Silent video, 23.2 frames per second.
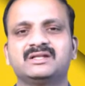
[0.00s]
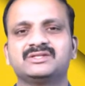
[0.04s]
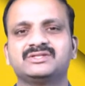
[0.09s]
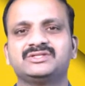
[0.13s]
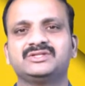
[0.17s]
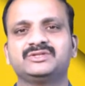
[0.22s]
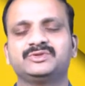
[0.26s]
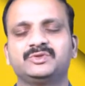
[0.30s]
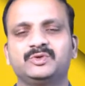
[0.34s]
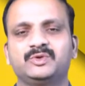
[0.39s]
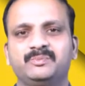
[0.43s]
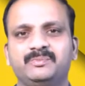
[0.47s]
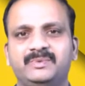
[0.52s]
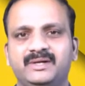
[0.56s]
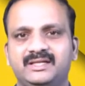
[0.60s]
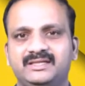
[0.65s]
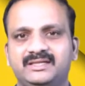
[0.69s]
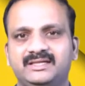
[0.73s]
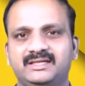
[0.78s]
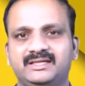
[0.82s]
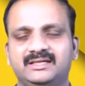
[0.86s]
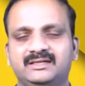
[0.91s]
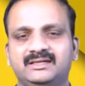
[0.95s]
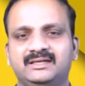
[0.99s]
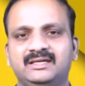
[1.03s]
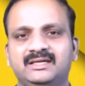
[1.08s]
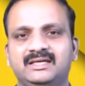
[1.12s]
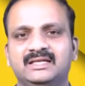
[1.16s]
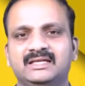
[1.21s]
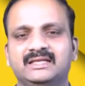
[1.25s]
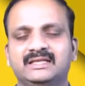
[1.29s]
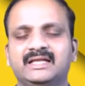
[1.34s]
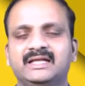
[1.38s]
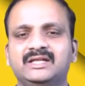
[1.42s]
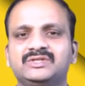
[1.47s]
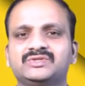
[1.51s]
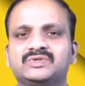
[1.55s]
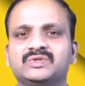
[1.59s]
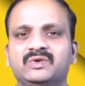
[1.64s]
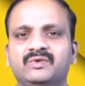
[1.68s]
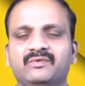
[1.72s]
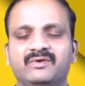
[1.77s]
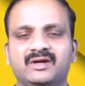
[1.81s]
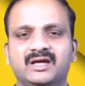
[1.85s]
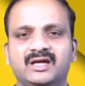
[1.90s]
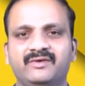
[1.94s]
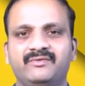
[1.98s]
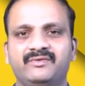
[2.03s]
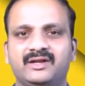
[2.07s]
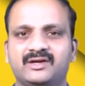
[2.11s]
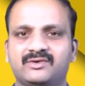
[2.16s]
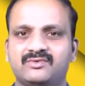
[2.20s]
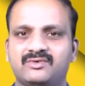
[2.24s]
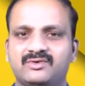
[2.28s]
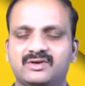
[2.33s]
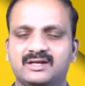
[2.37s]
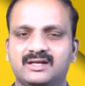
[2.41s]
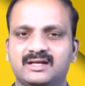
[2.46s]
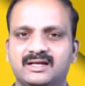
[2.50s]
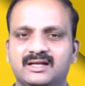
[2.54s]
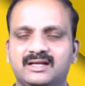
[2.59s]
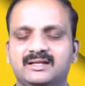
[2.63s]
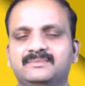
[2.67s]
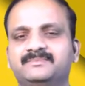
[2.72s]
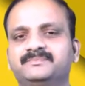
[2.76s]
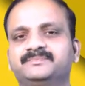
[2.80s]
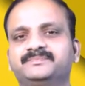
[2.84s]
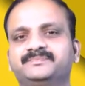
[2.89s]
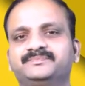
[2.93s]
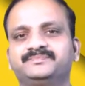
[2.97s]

మన చేతిలో పెడితే దాన్ని సులువుగా విరగొట్టగలం